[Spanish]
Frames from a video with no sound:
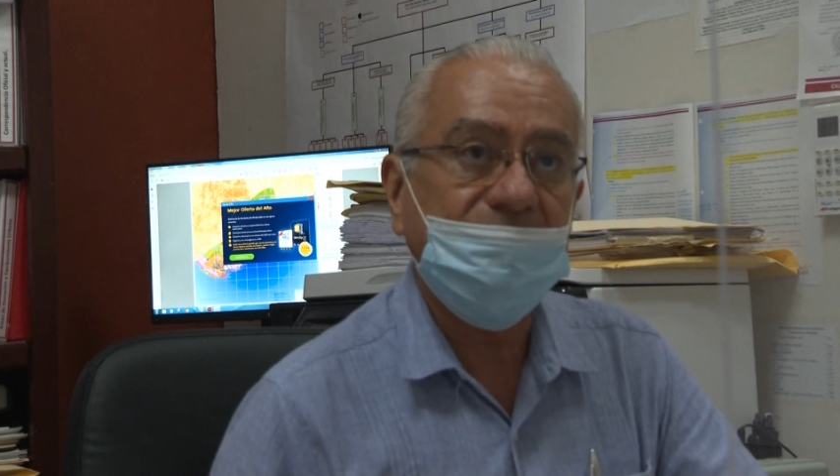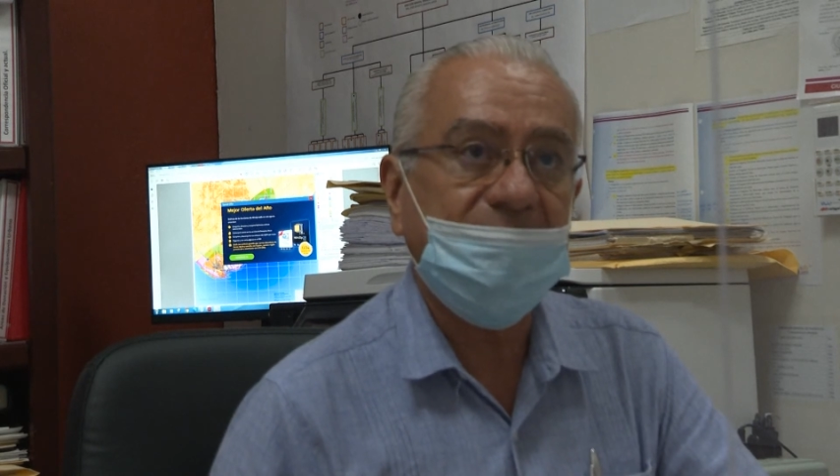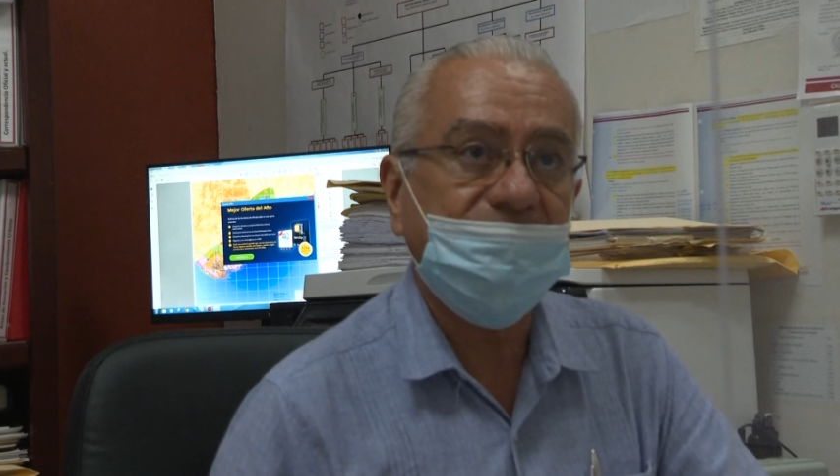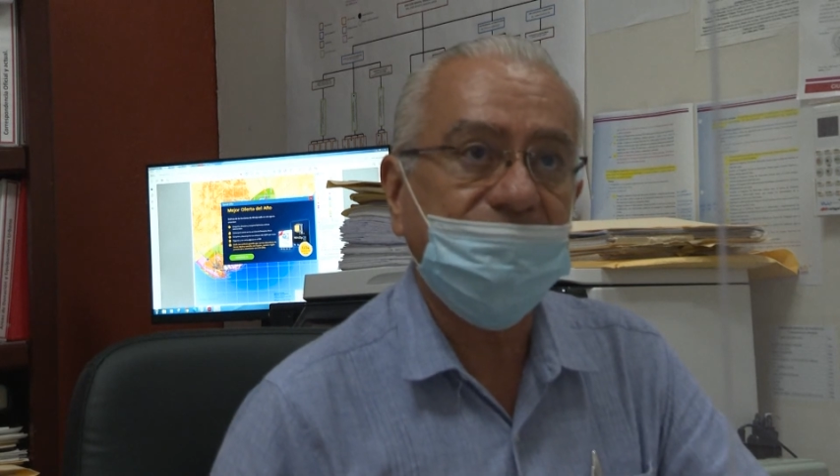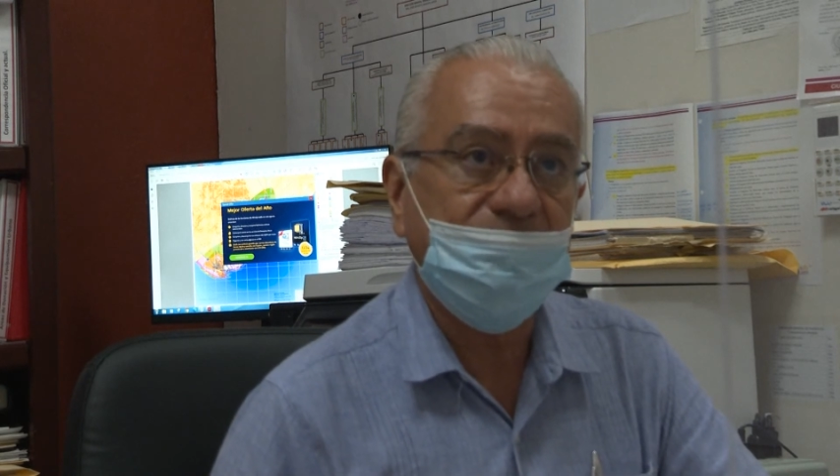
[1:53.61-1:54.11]
la
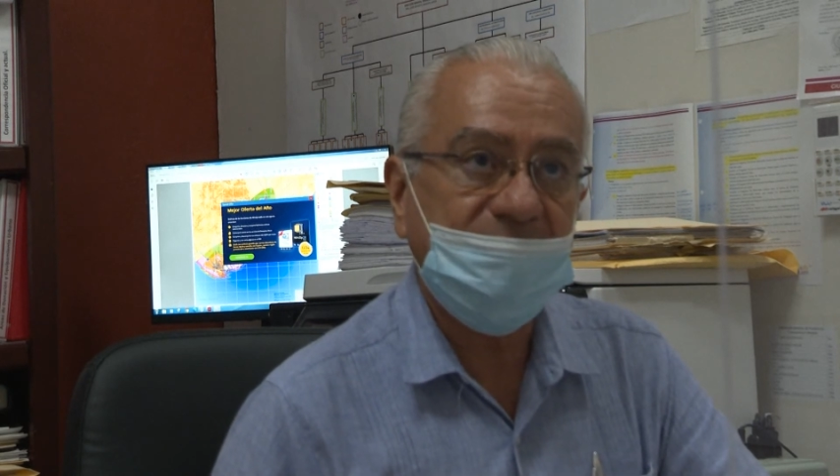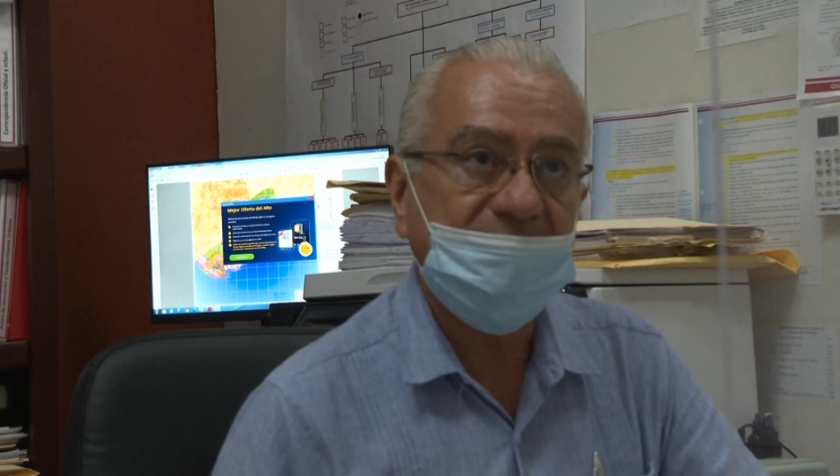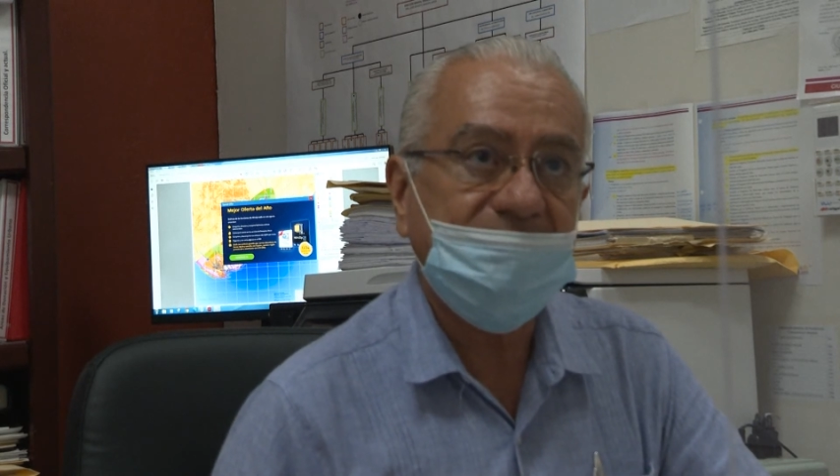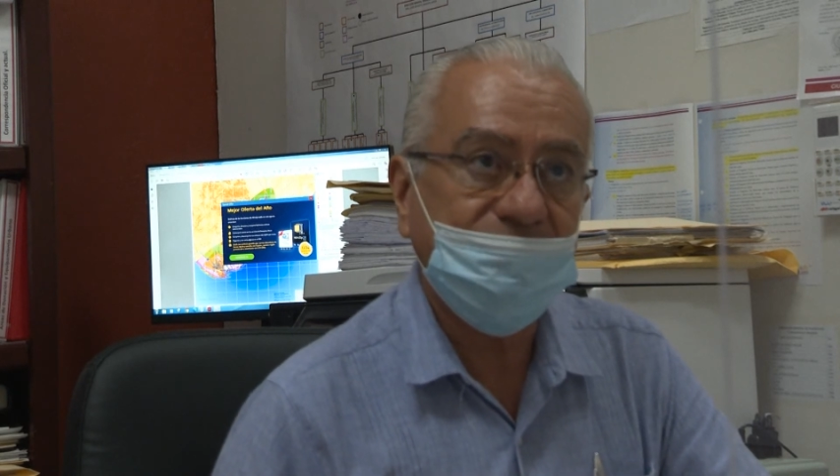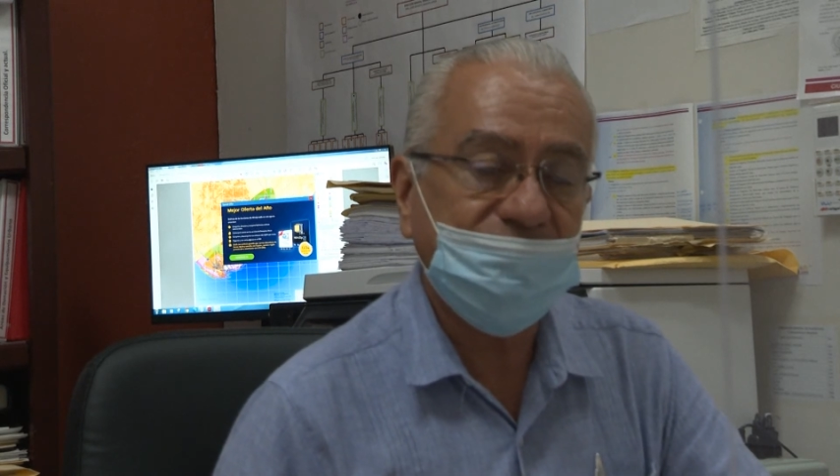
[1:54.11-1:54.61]
economía en
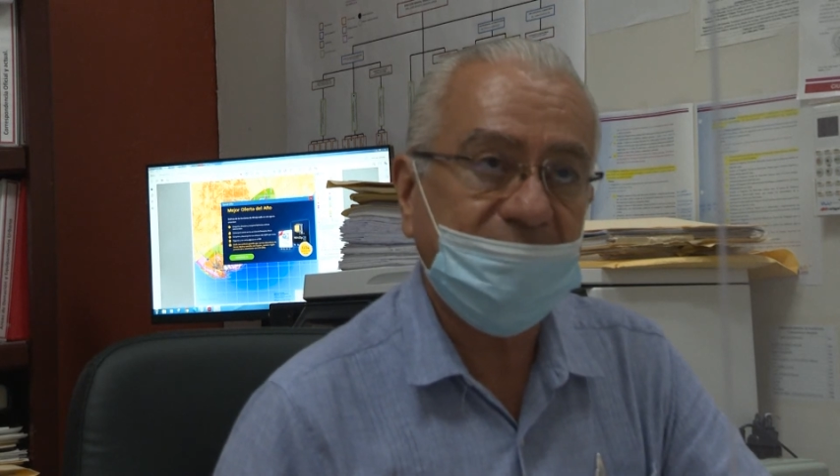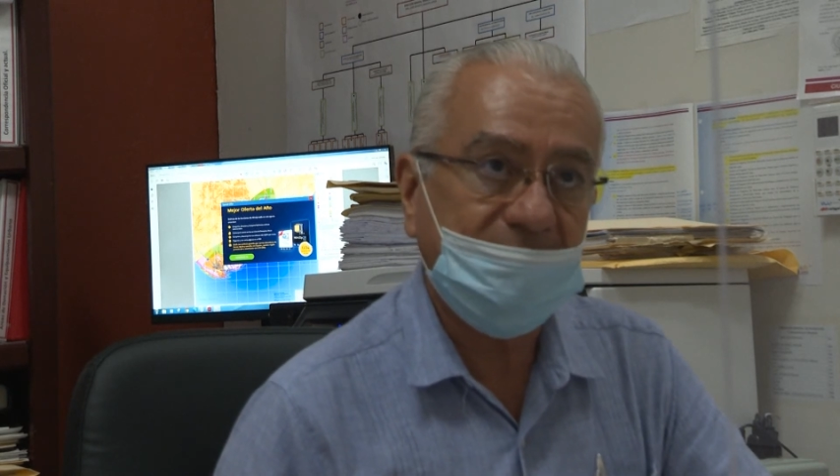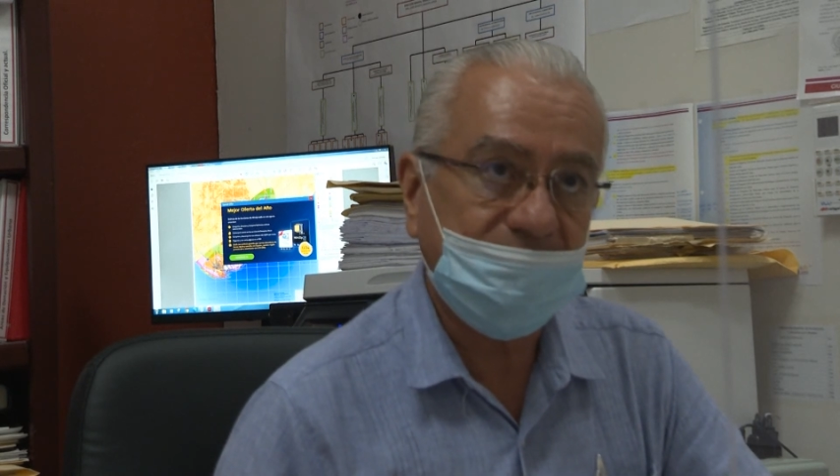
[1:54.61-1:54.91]
la industria de